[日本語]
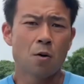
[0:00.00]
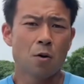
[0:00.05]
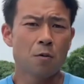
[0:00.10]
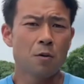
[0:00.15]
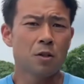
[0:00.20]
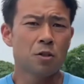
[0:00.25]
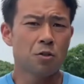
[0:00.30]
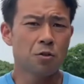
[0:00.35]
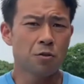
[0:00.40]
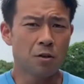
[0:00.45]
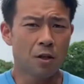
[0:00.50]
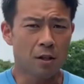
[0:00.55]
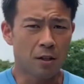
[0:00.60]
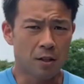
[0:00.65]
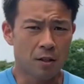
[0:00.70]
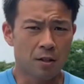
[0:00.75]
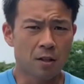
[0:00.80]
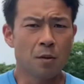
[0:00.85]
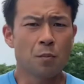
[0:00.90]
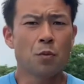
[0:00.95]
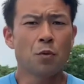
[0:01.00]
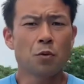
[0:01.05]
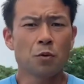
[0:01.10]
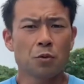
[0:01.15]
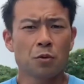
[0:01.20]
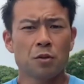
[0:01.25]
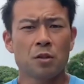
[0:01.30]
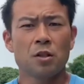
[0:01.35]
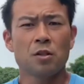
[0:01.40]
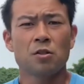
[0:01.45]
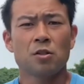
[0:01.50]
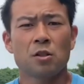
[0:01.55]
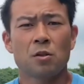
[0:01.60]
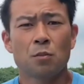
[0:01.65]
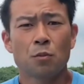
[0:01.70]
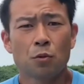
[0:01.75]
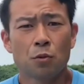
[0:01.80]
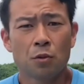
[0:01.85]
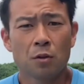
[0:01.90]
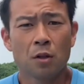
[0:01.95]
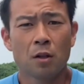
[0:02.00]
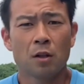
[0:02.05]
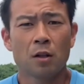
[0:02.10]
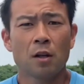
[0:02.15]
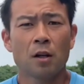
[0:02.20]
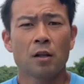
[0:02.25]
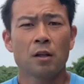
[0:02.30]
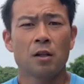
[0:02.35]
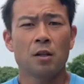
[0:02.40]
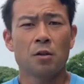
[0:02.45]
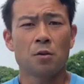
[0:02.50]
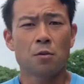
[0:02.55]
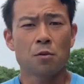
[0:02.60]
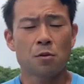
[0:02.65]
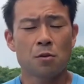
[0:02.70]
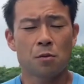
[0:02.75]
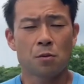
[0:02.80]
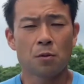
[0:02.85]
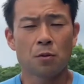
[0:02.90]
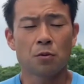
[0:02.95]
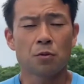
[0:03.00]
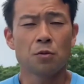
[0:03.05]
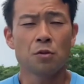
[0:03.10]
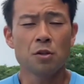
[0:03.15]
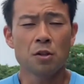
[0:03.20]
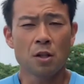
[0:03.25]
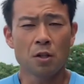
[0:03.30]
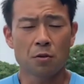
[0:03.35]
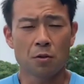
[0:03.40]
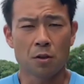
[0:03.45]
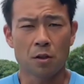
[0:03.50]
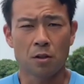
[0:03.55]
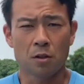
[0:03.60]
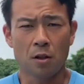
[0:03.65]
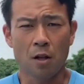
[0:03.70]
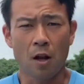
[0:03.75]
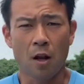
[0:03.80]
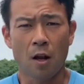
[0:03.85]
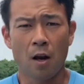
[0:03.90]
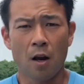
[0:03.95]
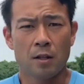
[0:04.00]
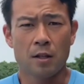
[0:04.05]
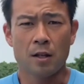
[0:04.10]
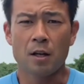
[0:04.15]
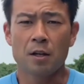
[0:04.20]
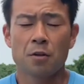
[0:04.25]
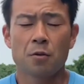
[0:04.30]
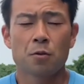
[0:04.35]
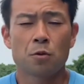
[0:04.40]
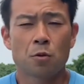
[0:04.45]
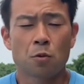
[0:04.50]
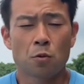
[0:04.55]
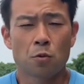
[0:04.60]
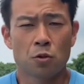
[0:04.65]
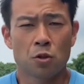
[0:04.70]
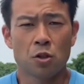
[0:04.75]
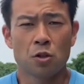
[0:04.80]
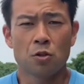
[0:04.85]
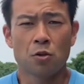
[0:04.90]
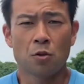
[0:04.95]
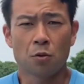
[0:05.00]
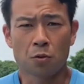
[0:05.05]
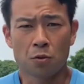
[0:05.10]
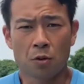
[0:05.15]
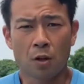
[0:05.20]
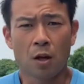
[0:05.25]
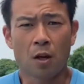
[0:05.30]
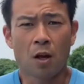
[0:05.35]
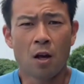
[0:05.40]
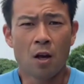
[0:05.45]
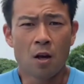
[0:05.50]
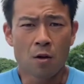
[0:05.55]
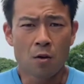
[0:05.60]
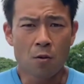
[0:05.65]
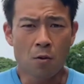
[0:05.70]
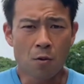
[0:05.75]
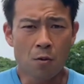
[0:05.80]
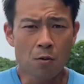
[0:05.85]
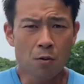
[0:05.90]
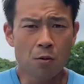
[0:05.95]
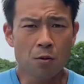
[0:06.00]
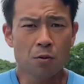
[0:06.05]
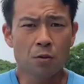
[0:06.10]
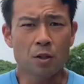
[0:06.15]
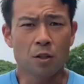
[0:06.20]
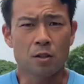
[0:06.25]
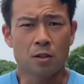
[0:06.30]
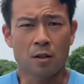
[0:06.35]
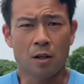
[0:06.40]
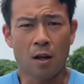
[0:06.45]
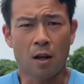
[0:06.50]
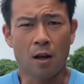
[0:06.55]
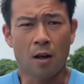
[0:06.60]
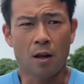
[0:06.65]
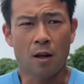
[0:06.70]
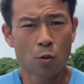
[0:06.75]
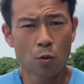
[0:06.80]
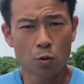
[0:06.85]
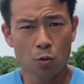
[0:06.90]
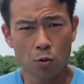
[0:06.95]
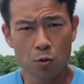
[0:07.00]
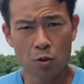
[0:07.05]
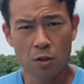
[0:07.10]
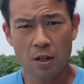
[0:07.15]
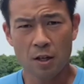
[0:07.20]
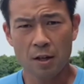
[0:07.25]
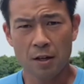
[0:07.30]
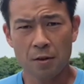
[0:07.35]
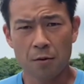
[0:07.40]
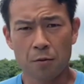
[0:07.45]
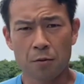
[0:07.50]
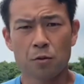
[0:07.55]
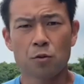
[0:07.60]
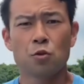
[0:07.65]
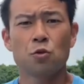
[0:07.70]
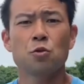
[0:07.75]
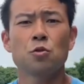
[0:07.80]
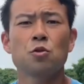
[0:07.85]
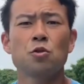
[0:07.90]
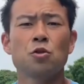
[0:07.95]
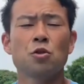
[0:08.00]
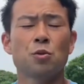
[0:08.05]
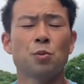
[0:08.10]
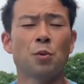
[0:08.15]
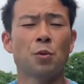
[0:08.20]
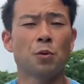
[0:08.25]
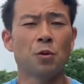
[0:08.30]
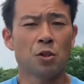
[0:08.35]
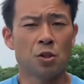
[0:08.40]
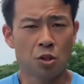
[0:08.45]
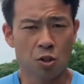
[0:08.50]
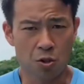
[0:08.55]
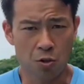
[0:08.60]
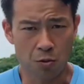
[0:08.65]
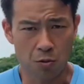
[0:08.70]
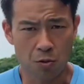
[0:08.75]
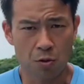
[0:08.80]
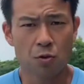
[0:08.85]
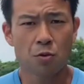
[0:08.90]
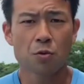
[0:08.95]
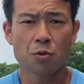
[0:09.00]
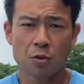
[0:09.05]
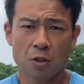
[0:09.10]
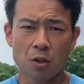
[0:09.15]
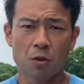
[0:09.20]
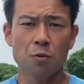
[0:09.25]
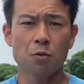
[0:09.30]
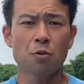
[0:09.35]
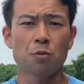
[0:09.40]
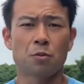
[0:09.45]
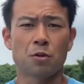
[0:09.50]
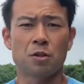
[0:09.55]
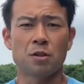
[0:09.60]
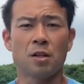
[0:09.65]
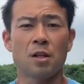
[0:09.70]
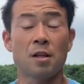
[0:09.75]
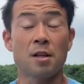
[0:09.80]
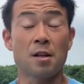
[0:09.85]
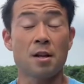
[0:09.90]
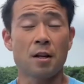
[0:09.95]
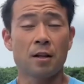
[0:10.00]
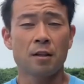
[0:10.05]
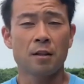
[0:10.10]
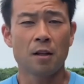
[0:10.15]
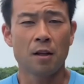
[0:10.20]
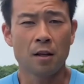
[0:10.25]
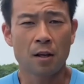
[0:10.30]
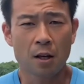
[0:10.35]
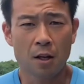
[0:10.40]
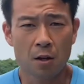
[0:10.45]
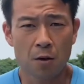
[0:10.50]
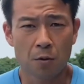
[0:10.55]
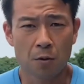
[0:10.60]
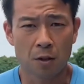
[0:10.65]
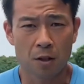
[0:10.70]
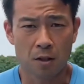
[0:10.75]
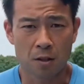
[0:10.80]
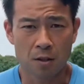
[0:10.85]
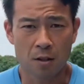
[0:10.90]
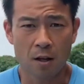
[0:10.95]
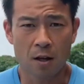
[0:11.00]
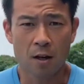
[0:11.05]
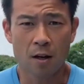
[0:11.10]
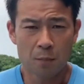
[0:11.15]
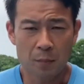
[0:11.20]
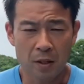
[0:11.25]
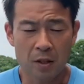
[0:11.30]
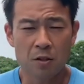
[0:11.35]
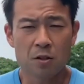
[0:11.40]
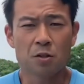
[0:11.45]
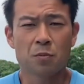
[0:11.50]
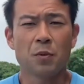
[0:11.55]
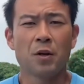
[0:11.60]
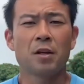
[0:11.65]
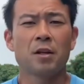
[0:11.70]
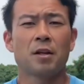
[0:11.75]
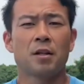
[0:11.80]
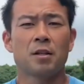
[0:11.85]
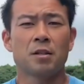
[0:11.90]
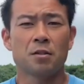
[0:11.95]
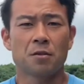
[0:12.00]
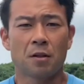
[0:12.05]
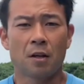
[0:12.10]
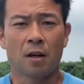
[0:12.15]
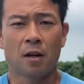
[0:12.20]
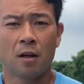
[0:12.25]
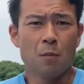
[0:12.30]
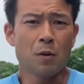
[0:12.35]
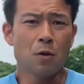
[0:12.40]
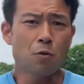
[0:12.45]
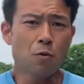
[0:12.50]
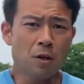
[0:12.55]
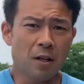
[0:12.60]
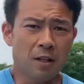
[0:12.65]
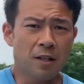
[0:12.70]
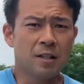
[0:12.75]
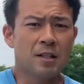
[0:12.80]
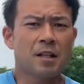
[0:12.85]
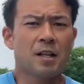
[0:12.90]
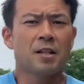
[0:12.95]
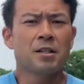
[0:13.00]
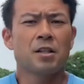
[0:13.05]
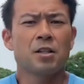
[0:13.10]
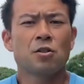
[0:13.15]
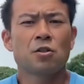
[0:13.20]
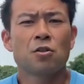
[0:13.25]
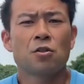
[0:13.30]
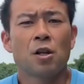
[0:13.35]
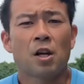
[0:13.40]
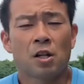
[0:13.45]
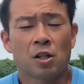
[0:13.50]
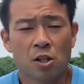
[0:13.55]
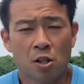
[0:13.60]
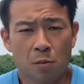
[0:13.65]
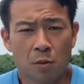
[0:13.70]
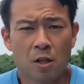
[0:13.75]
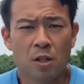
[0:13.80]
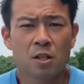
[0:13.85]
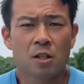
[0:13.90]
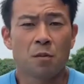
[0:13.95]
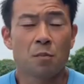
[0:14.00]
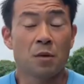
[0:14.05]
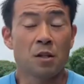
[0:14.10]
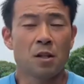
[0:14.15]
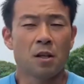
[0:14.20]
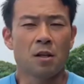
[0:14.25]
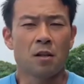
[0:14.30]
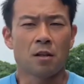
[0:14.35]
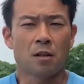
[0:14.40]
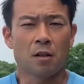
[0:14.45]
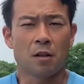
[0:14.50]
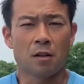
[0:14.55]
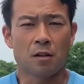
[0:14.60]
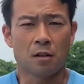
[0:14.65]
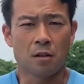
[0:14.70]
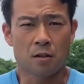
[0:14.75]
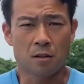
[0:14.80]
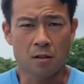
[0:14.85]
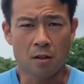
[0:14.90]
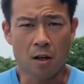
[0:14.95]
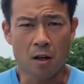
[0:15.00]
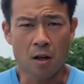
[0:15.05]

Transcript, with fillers: これは従来ですね、ボルト選手が持っていた記録を抜いてのですね、世界記録更新ということで、今後のですね、本当の世界記録19秒19、そういったところもですね、狙っていけるようなですね、ビッグスプリンターですよね。今回ね、世界選手権の走り皆さん見ていただいてです